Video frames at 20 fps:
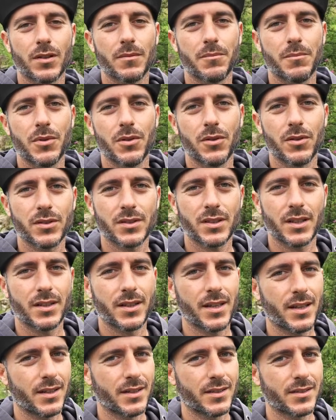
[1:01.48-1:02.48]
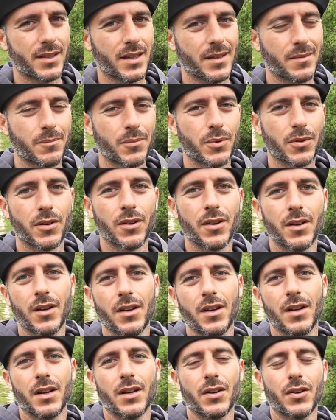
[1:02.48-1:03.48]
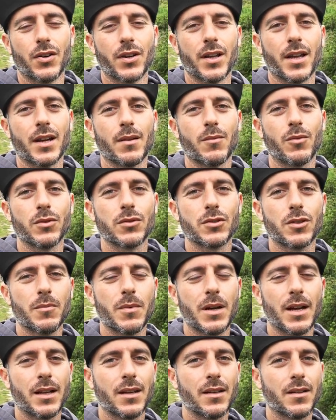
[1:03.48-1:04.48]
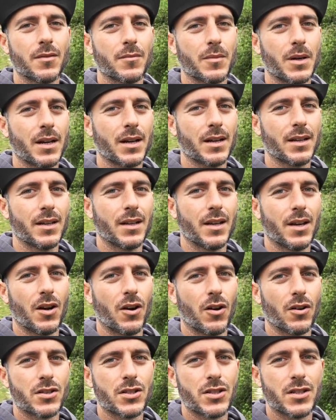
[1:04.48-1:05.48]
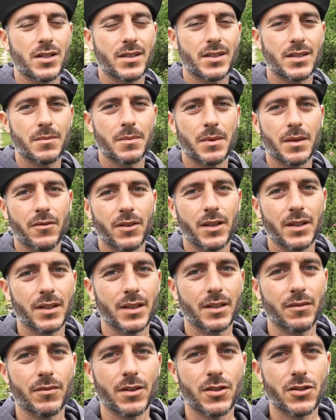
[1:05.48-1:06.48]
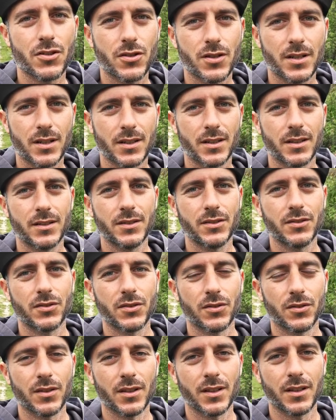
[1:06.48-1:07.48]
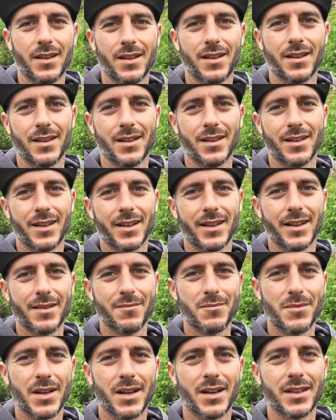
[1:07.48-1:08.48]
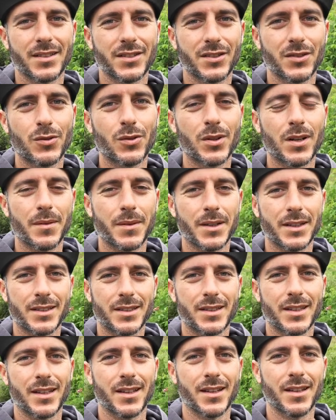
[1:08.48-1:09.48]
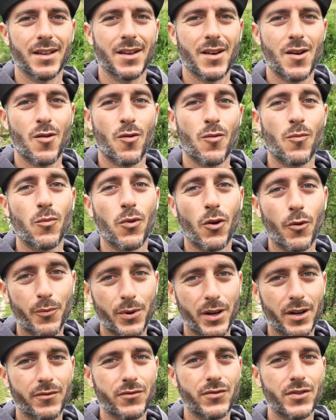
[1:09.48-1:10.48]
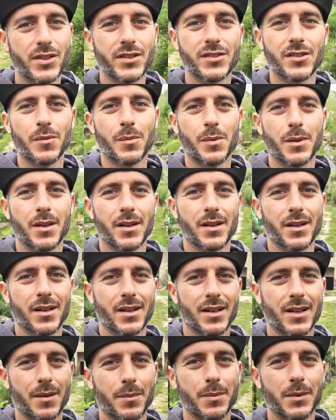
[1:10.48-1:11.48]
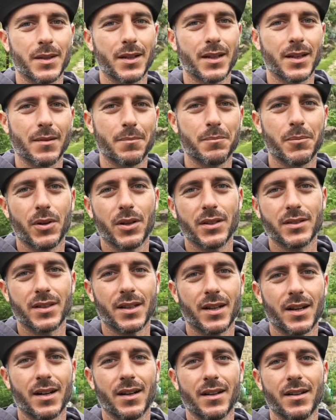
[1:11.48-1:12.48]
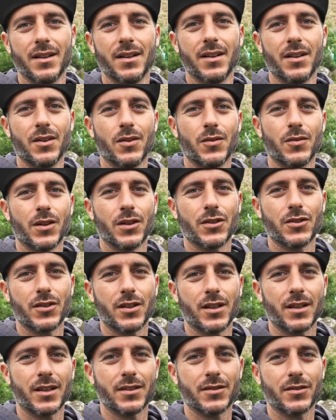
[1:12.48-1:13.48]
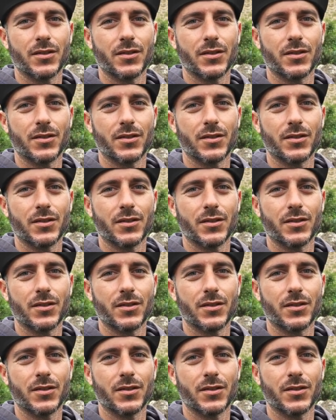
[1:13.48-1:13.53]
nebbiosa, ieri il tempo non era molto bello ma oggi si prevede una giornata di sole e la nebbia è sicuramente un buon preavviso per capire che poi sarà una giornata